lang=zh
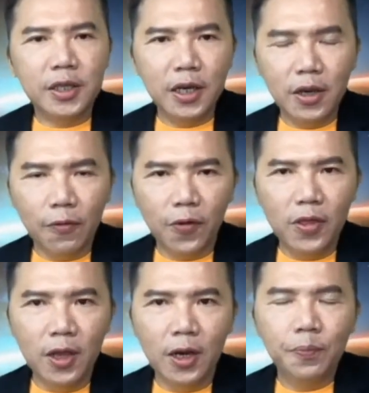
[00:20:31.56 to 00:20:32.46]
七月
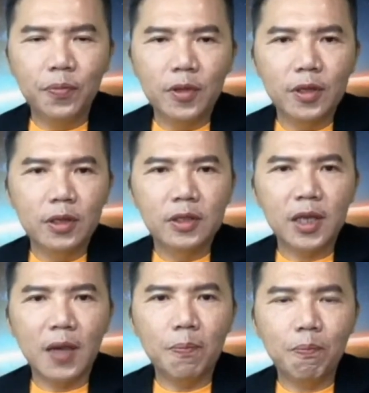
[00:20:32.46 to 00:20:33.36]
份呢，
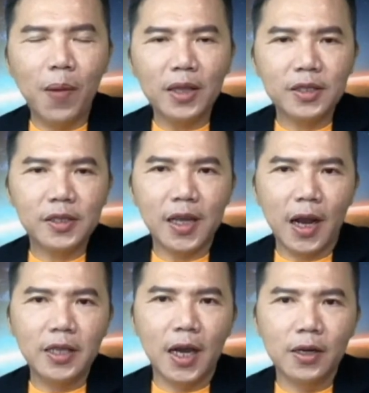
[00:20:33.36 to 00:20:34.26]
在八字
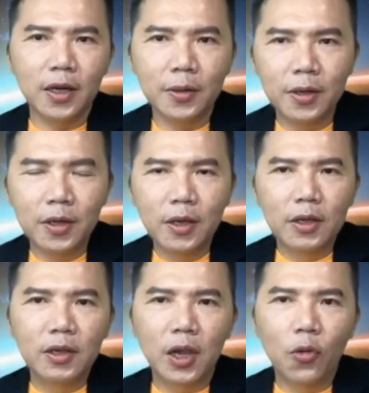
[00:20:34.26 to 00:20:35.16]
上来讲呢，
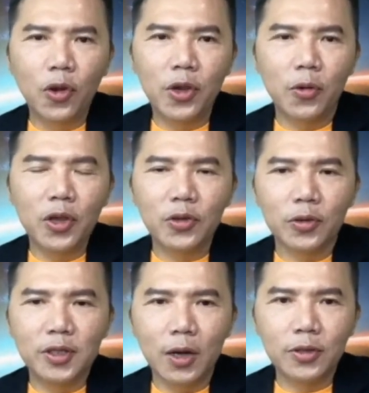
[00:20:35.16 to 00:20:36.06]
也会有一
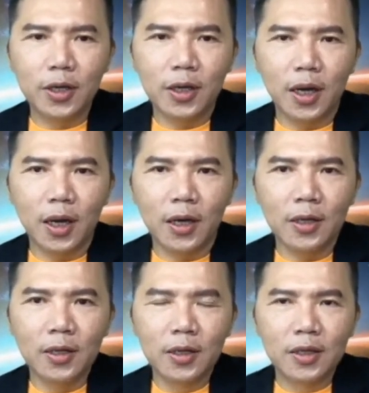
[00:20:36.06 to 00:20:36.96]
种叫做呃“
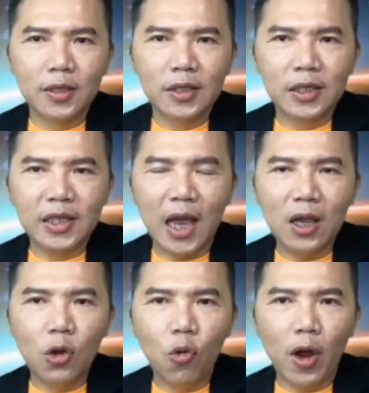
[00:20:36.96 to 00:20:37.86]

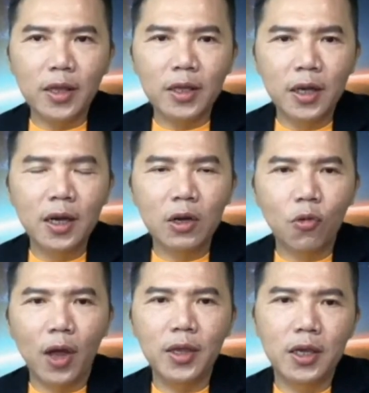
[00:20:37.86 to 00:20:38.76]
三观客
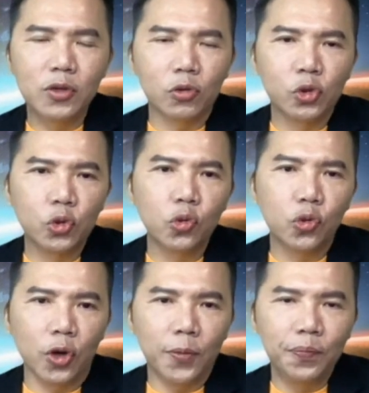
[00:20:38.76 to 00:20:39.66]
观”的一种术
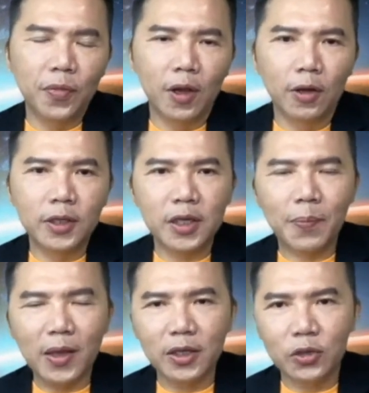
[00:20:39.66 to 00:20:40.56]
语哦，这是
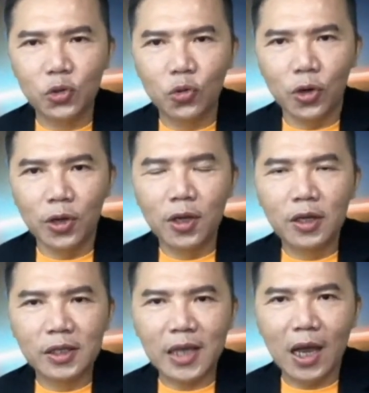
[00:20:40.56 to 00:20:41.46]
八字的术
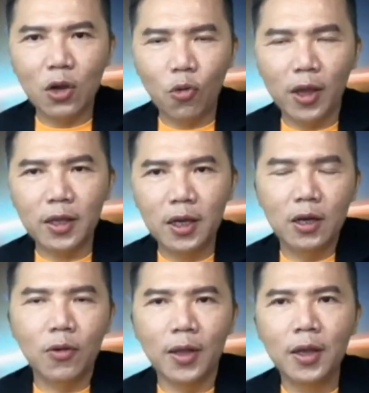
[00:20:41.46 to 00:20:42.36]
语，“三观客
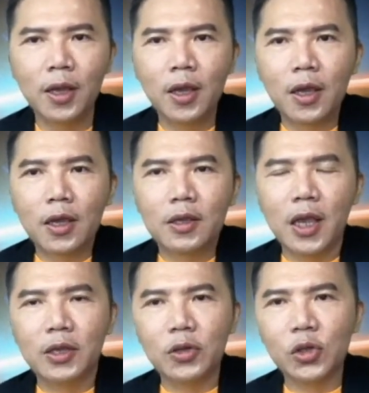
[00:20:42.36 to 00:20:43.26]
观”，
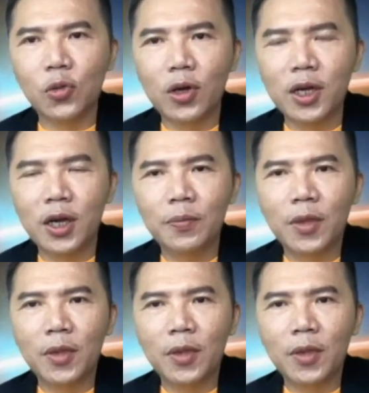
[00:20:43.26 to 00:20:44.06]
也就是说呢，